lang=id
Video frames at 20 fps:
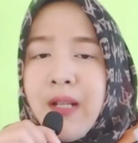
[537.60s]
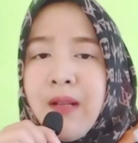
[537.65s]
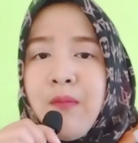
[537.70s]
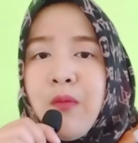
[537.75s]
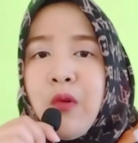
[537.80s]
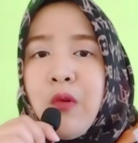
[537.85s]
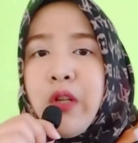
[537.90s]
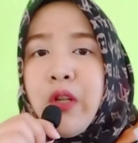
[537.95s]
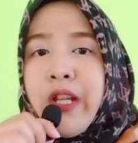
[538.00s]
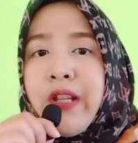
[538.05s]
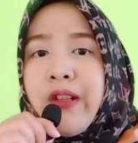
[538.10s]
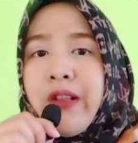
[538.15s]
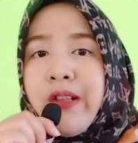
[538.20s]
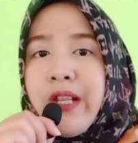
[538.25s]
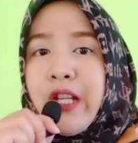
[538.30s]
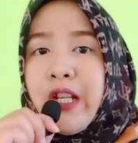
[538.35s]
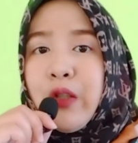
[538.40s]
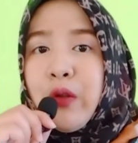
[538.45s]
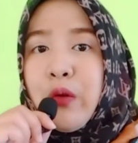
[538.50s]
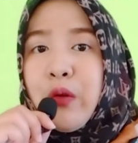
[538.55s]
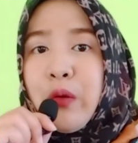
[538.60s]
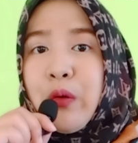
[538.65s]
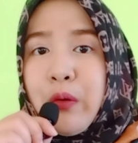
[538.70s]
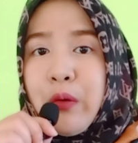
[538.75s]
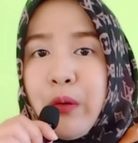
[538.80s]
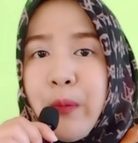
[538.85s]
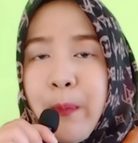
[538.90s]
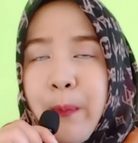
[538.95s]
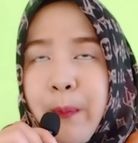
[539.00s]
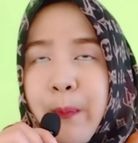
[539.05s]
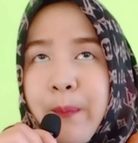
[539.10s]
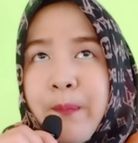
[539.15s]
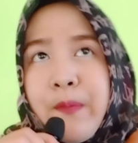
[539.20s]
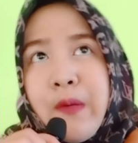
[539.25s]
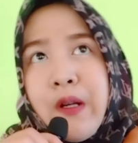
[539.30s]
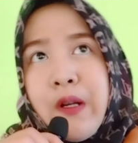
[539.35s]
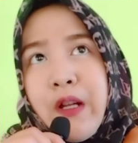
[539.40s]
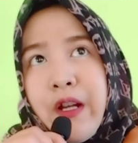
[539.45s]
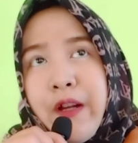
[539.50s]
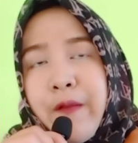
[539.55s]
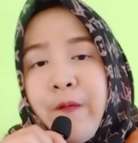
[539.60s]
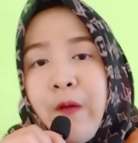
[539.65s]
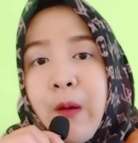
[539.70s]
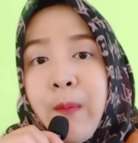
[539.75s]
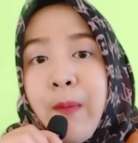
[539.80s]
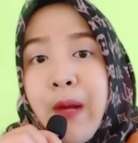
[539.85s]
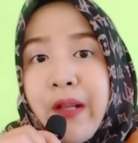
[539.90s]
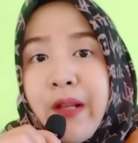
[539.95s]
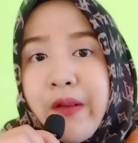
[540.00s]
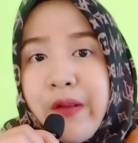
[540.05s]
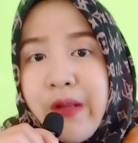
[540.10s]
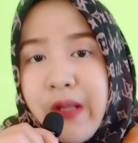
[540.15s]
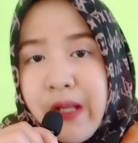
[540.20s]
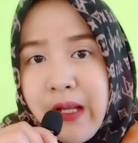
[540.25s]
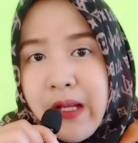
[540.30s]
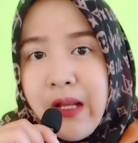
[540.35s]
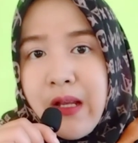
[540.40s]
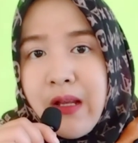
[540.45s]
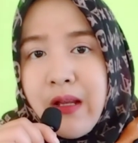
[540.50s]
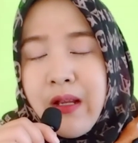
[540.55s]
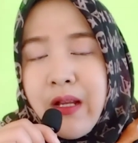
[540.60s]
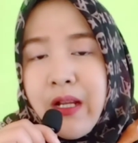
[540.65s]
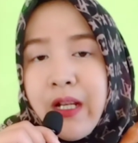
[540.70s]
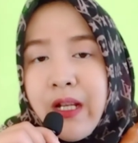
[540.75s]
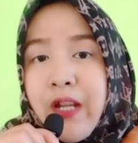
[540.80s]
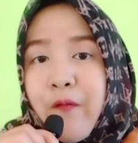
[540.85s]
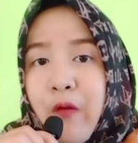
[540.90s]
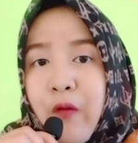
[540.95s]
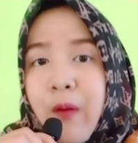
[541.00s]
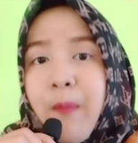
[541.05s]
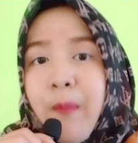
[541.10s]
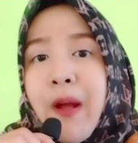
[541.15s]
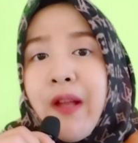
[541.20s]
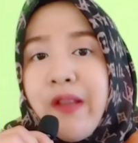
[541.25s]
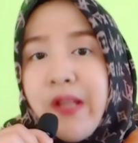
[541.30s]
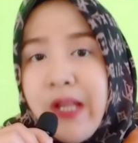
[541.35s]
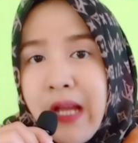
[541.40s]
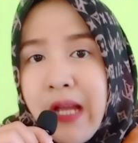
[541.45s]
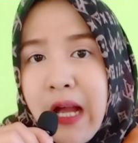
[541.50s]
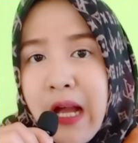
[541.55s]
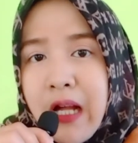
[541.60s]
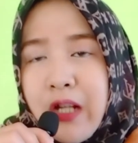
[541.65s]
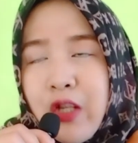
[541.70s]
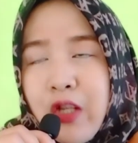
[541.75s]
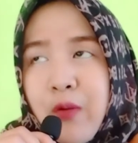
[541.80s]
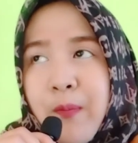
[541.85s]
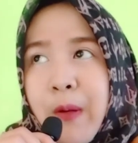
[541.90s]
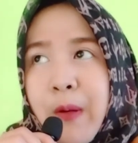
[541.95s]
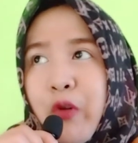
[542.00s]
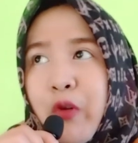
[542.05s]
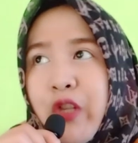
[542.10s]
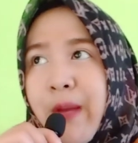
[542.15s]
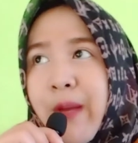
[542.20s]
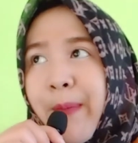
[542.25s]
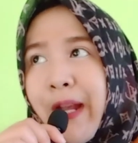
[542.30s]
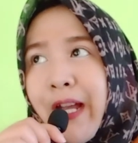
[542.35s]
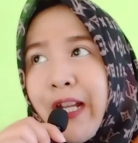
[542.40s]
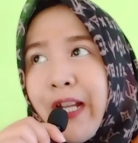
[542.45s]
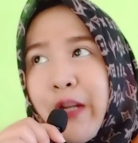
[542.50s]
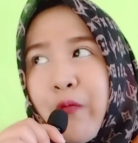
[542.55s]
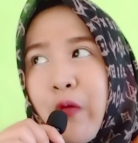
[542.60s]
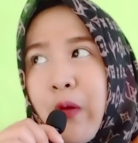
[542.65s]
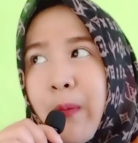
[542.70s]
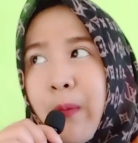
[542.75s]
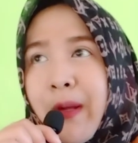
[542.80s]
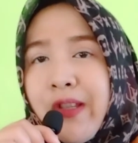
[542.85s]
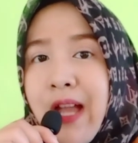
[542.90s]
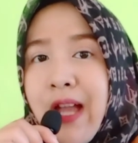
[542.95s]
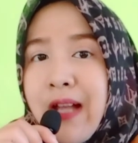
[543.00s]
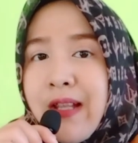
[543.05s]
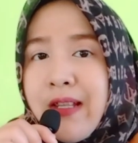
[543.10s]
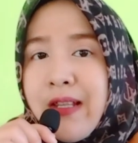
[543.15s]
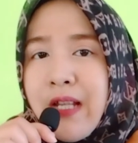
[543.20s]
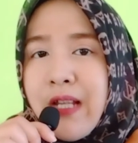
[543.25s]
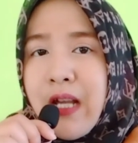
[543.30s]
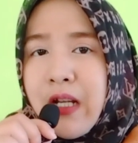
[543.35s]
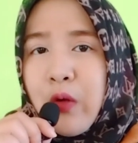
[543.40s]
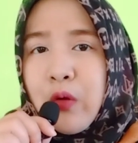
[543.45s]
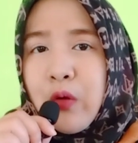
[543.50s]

mungkin segitu dulu uh, informasi. Ini informasi ya, cuman mau nyampaikan informasi aja nih untuk